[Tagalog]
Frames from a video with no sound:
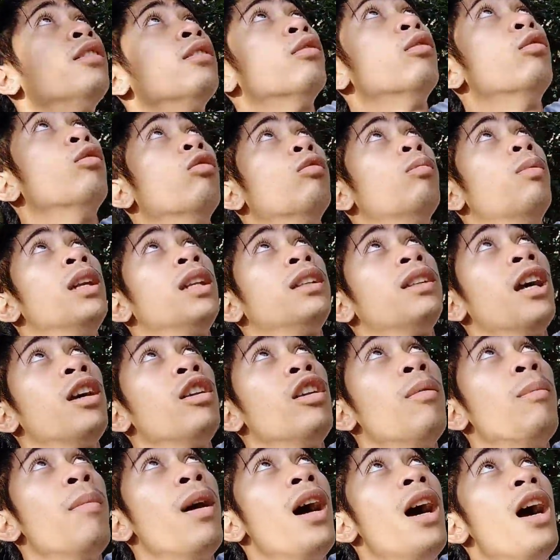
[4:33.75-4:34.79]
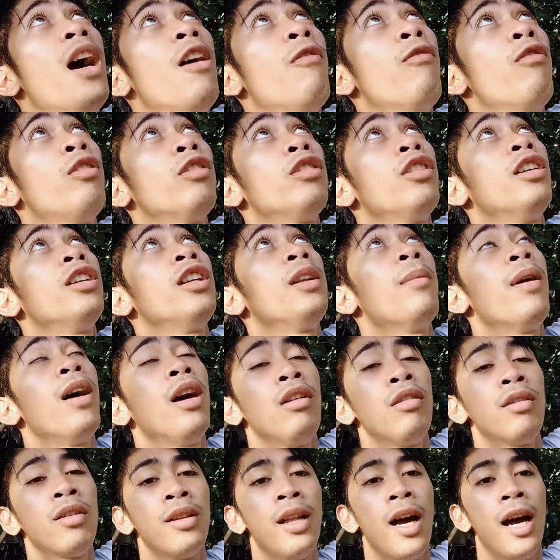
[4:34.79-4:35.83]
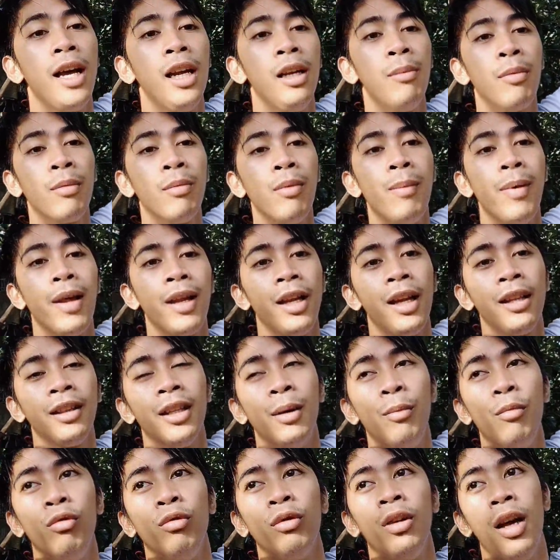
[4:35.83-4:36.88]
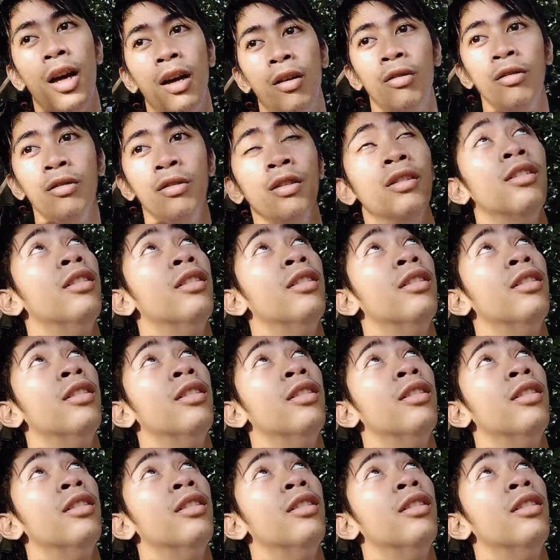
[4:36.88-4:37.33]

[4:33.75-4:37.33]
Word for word: So balik tayo ng mga 4.30 mga lods dahil merienda muna ako.